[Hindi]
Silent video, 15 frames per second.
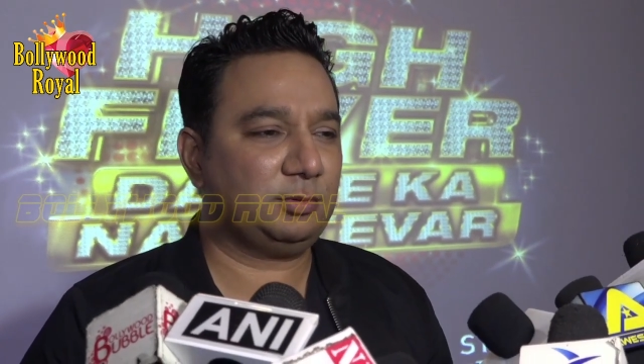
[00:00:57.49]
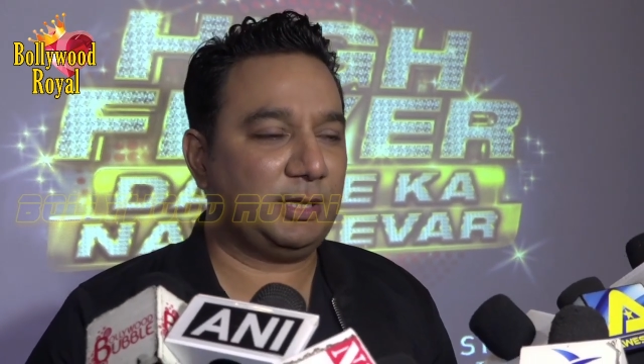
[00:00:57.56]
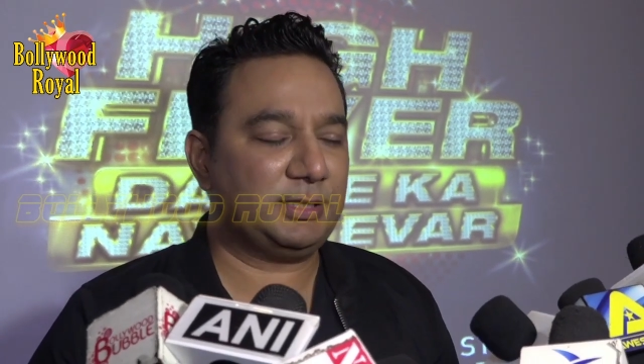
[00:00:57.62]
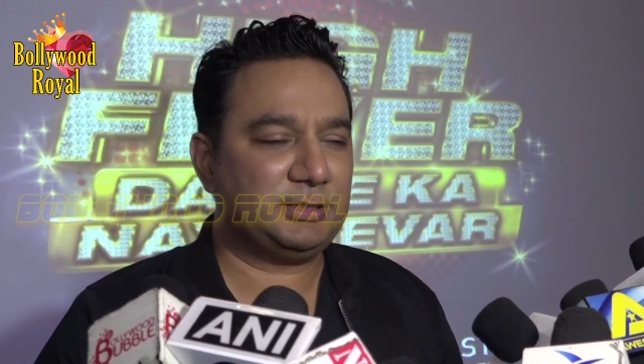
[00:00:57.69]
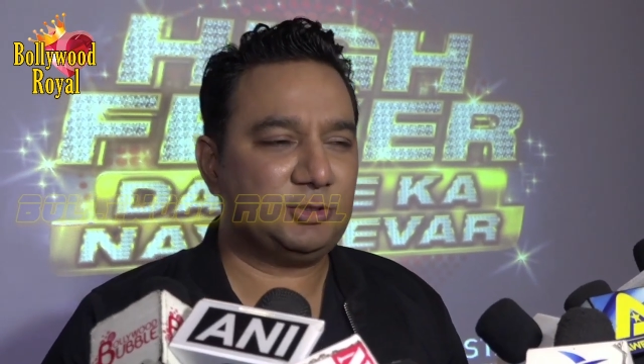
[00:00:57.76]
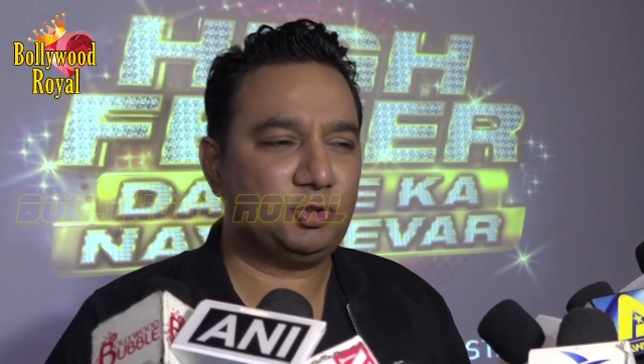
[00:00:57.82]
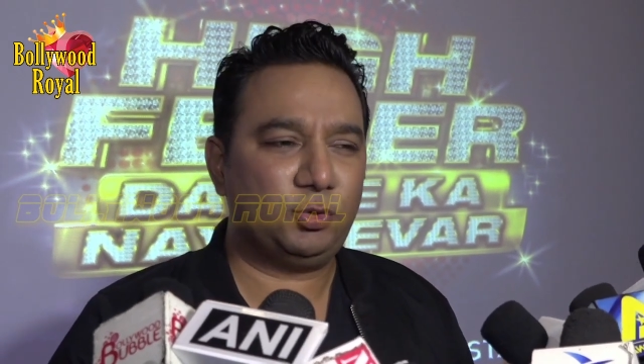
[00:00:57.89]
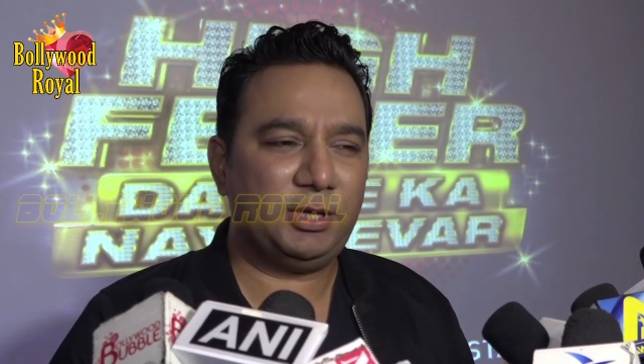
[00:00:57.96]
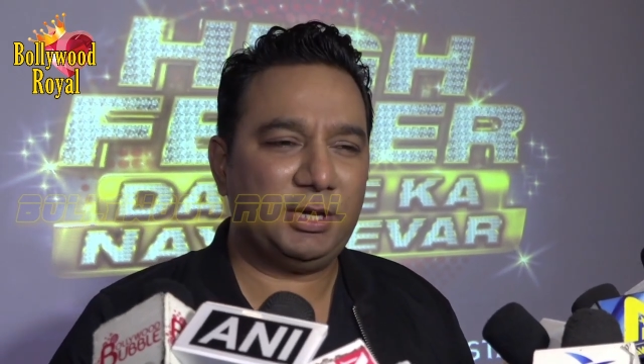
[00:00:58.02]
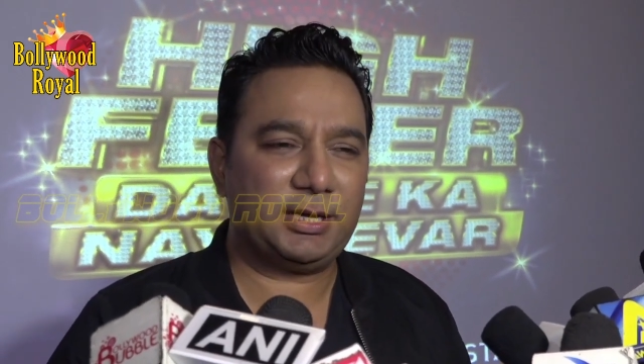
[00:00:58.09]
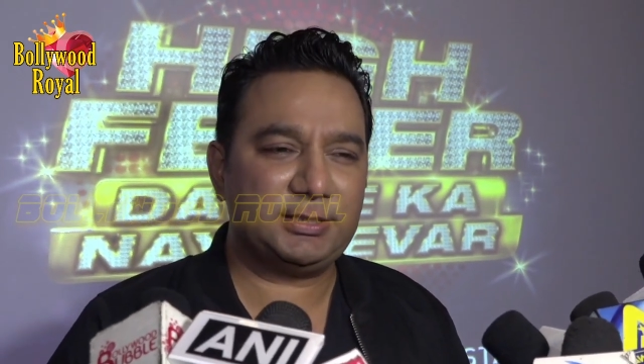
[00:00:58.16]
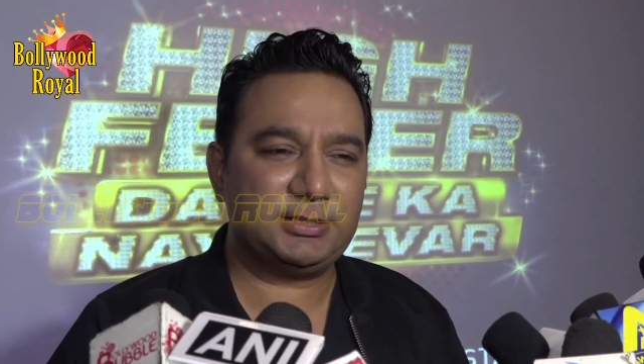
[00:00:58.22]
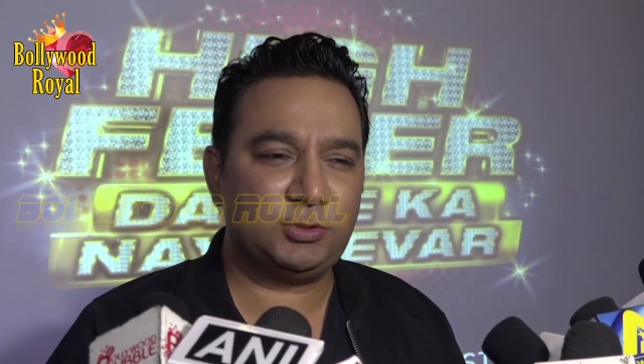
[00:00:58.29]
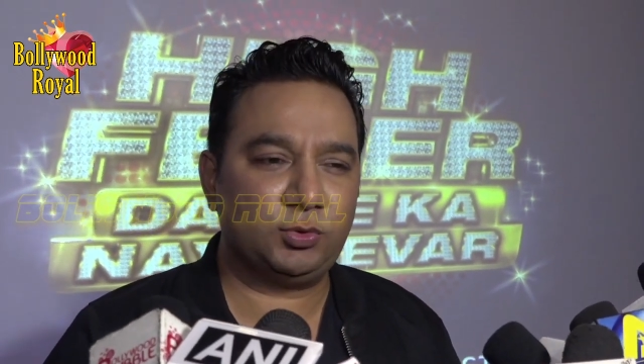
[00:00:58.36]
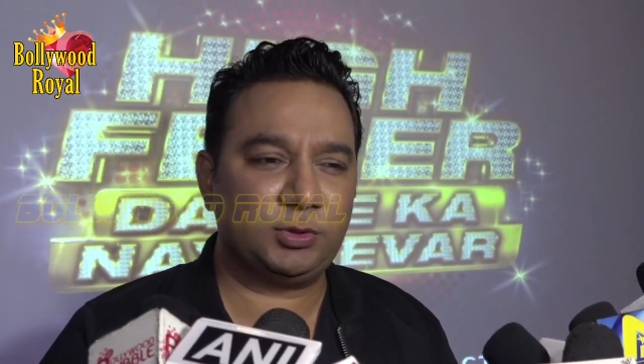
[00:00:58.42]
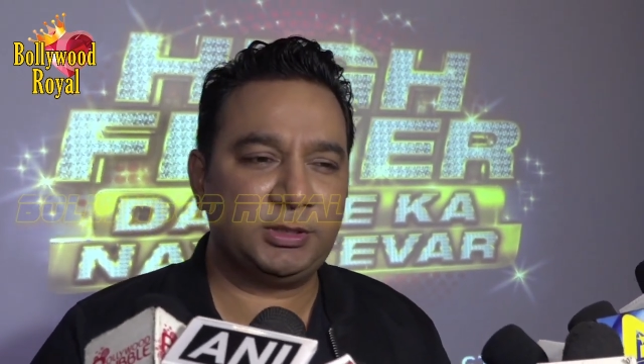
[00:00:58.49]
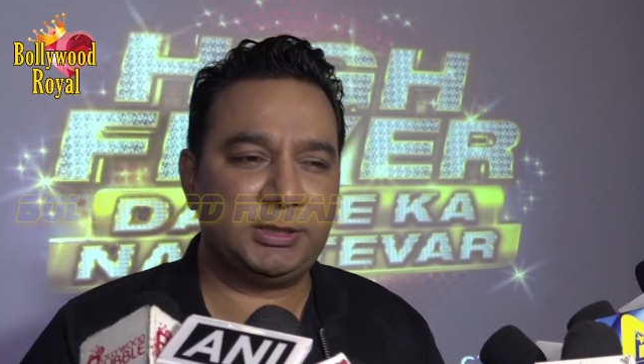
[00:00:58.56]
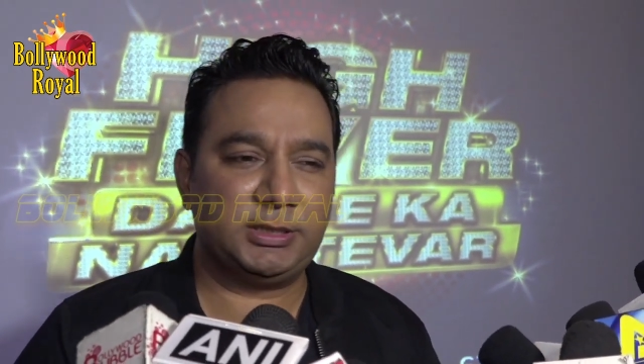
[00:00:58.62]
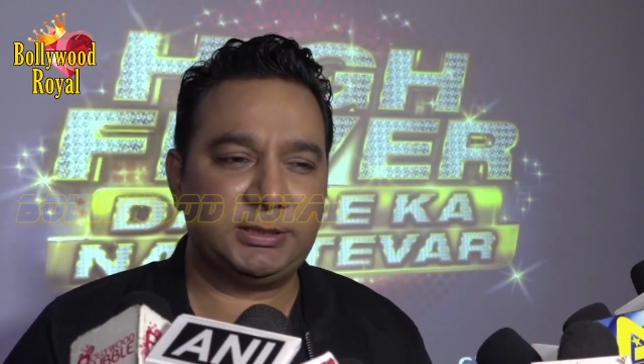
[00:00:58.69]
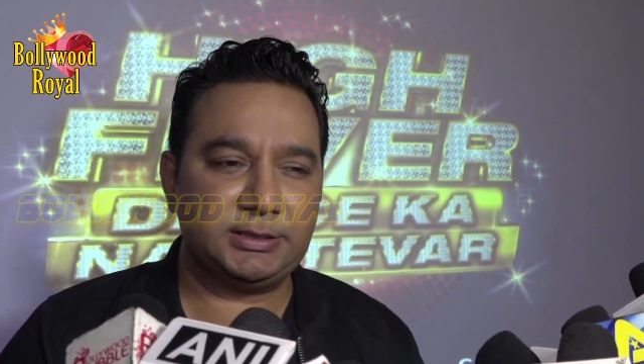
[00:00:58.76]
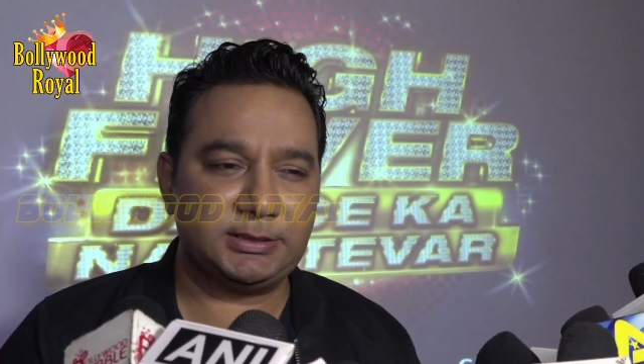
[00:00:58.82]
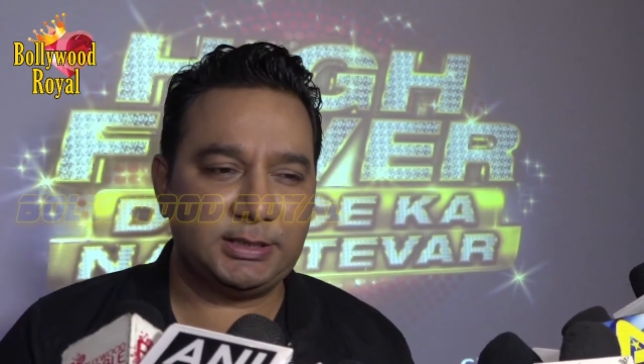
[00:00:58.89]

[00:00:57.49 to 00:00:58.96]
ऐसे जोड़ियाँ कैसी होंगी then they